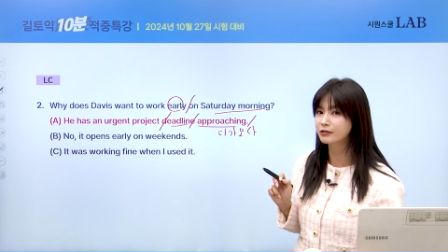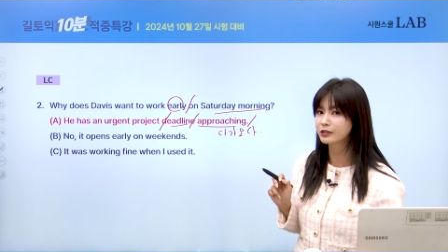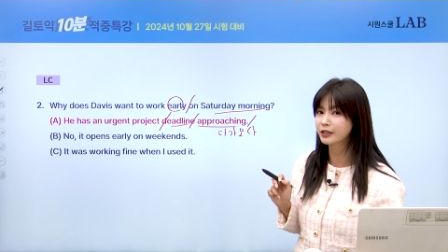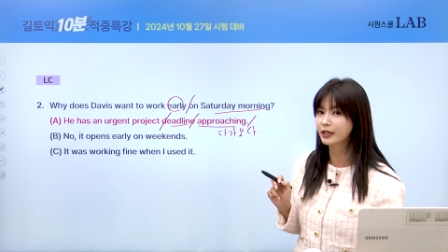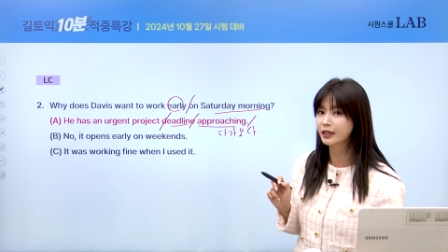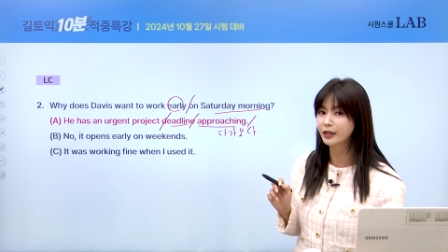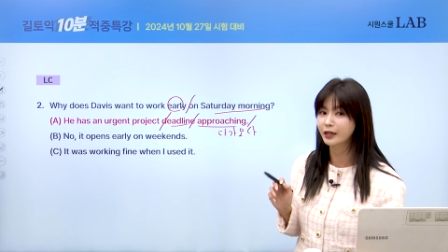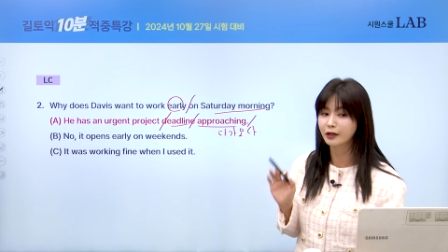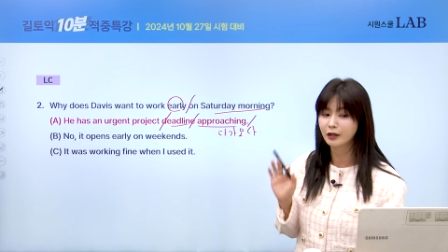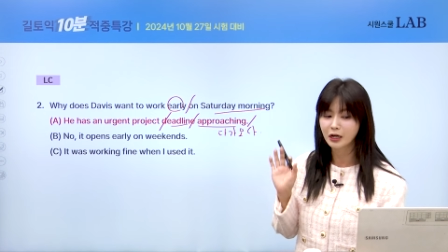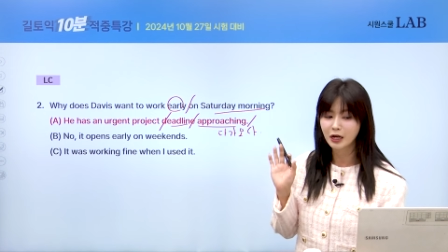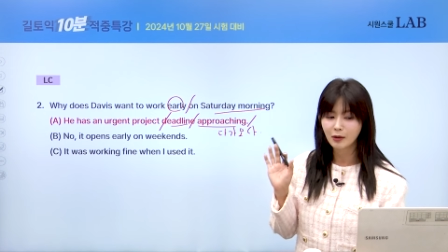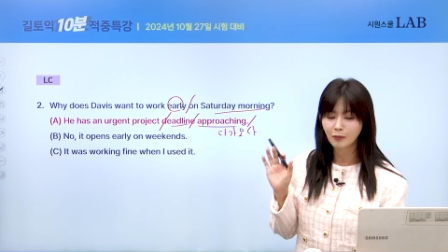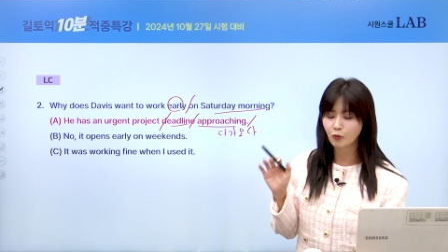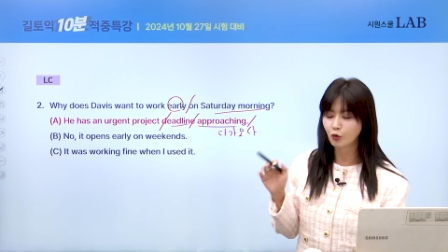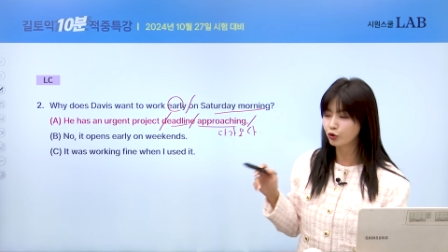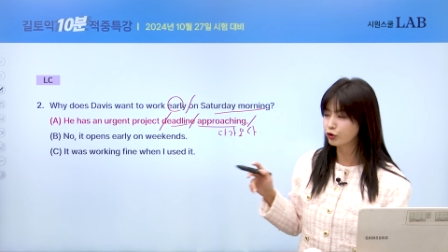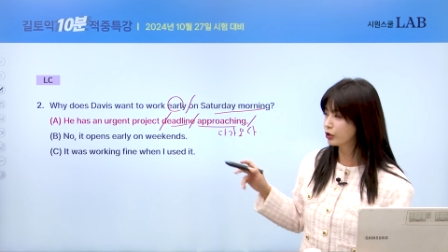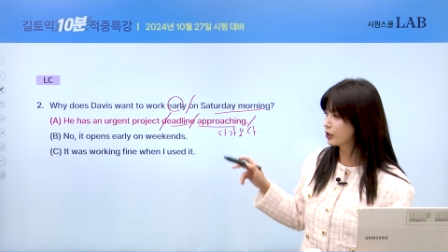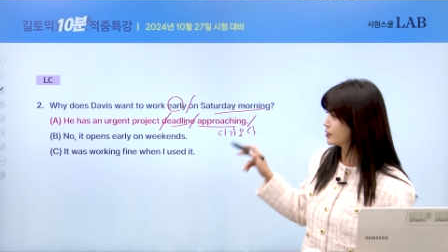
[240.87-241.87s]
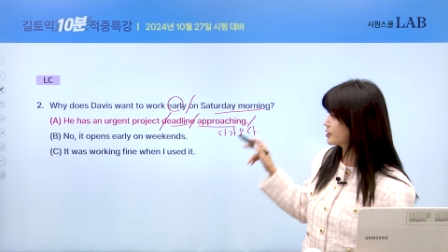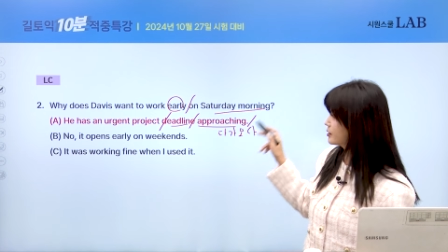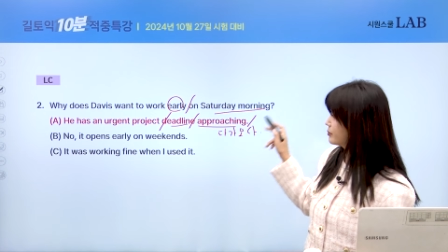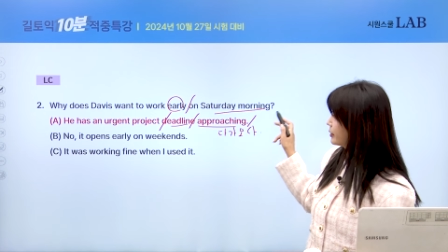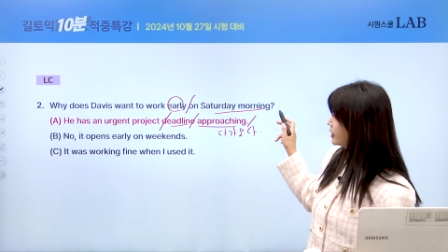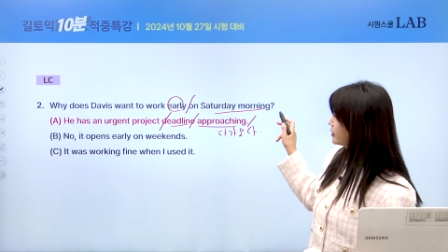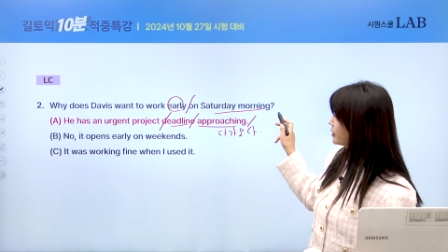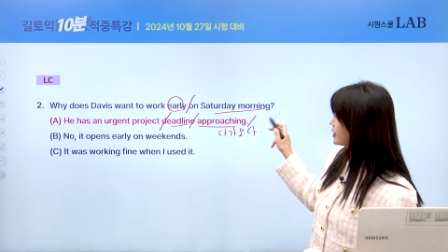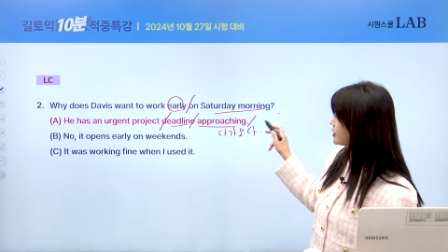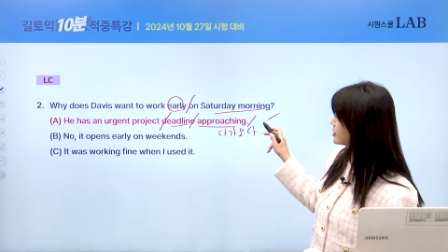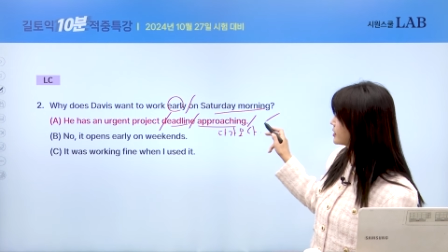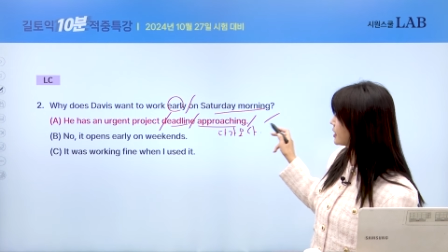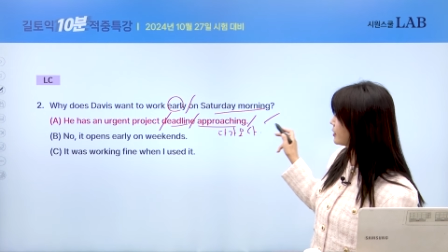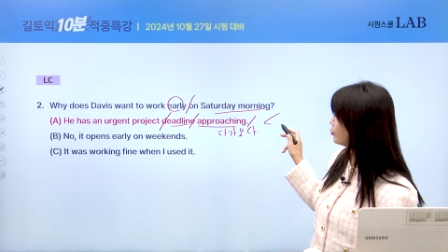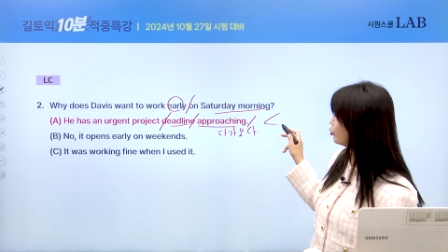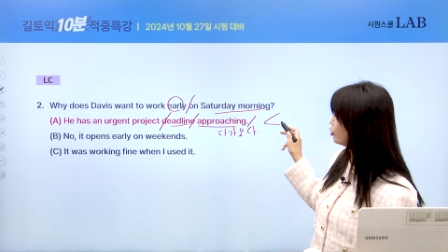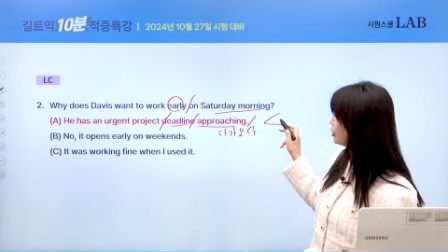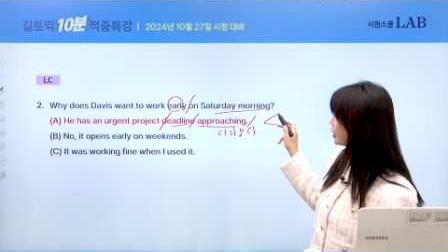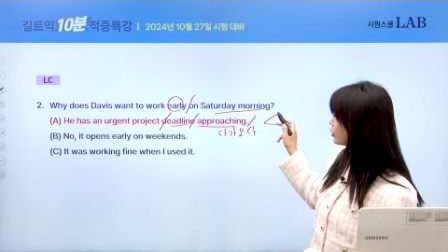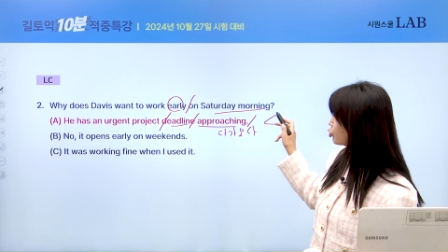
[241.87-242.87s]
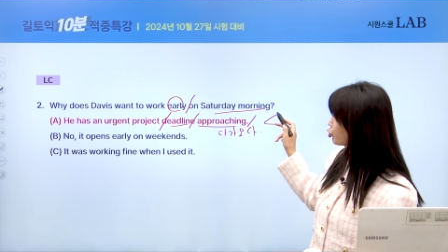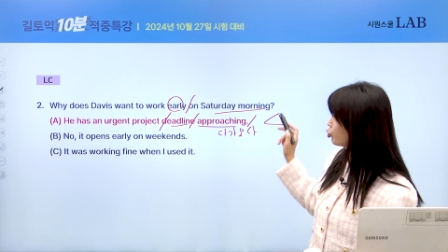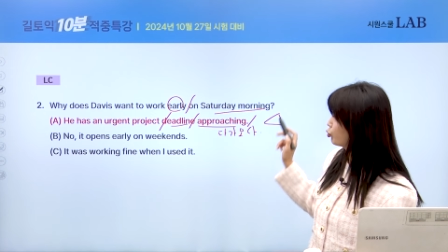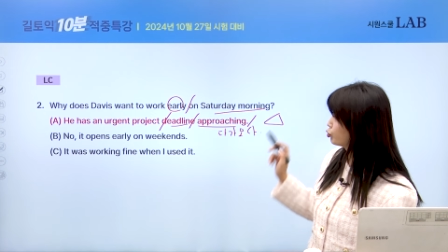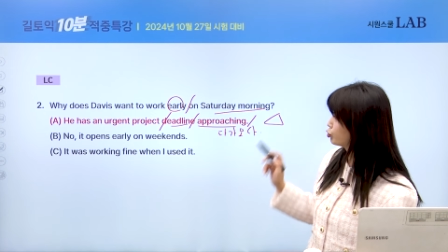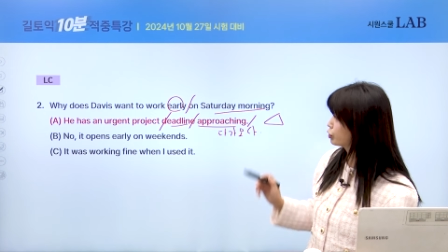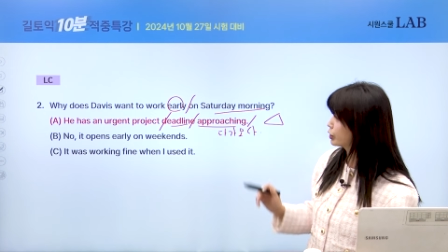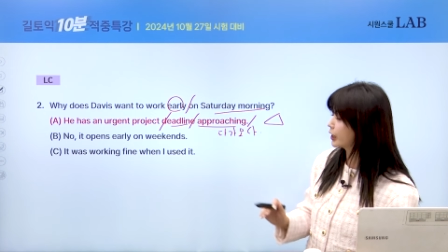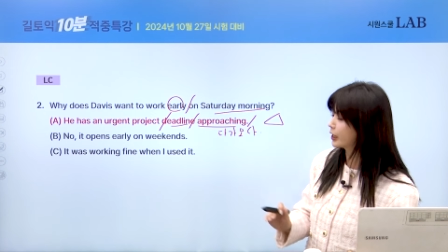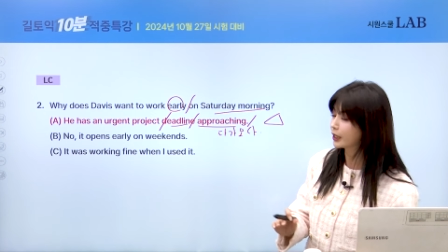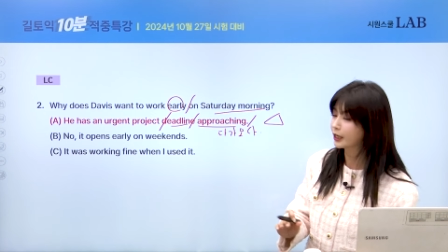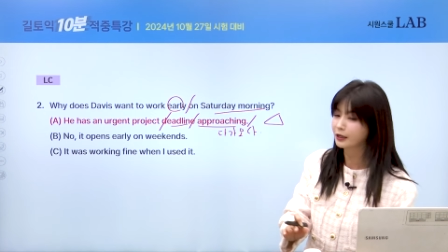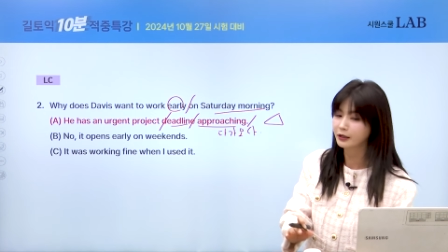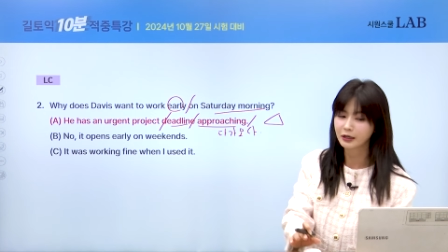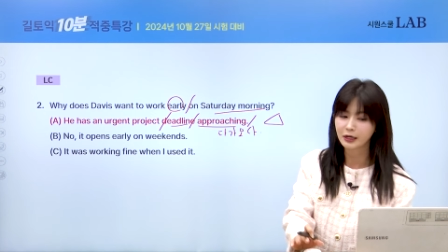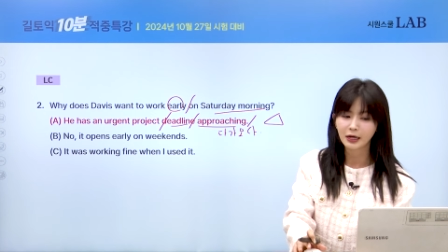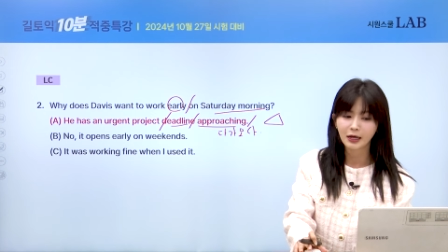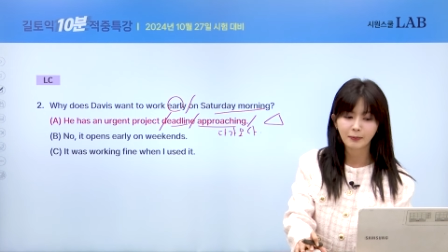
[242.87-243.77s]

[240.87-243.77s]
그래요. 모르겠으면 일단 세모나 또 볼게요.